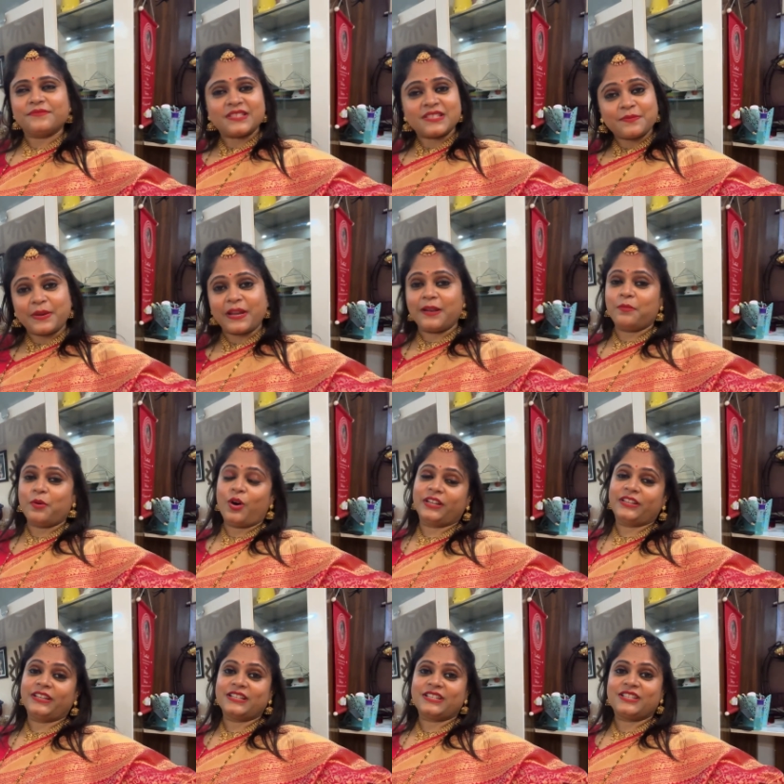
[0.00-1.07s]
स्मेल बहुत
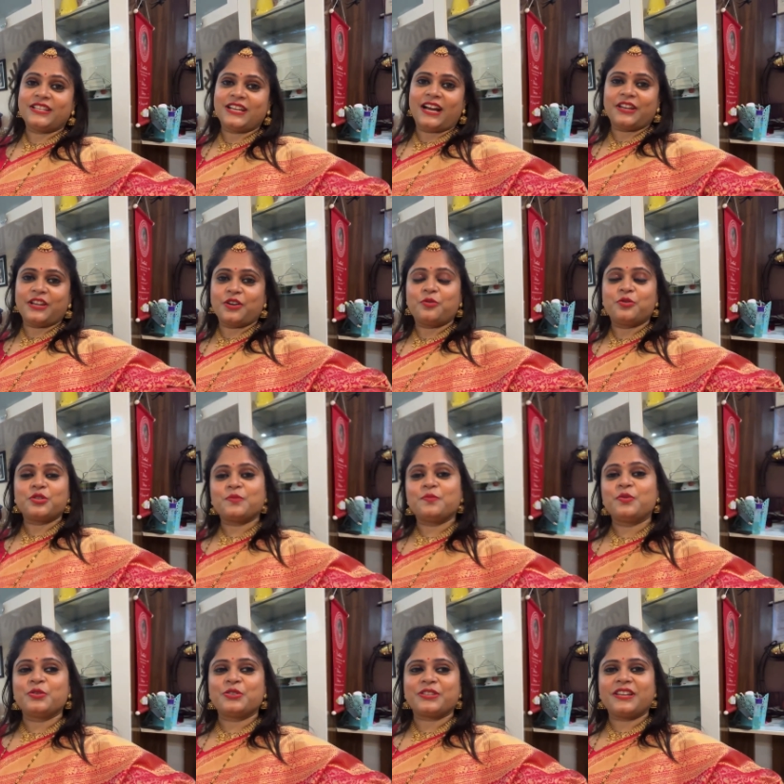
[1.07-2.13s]
ही अच्छी आ रही है
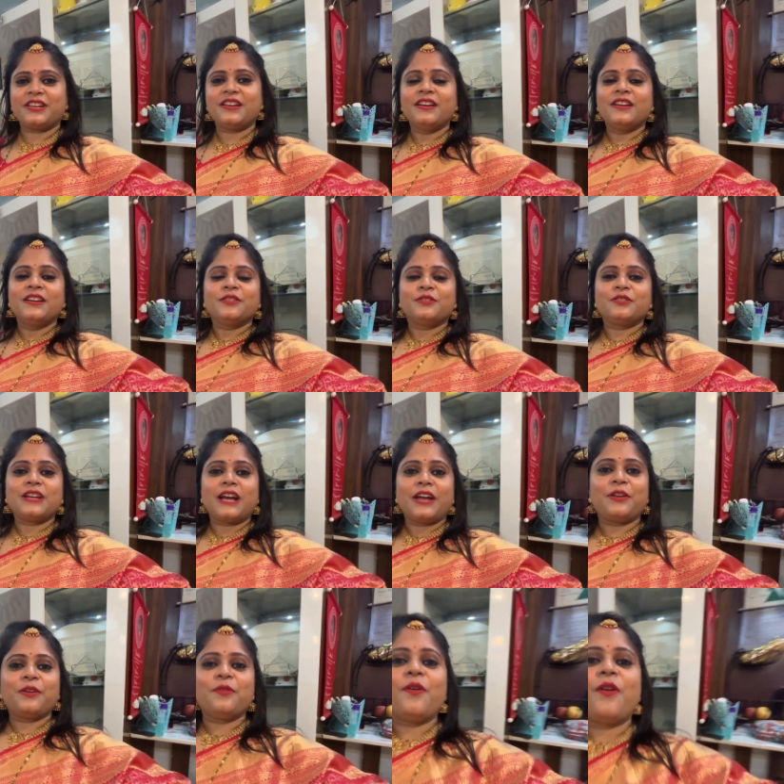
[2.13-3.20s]
खुशबू उसकी तो जा रही हूँ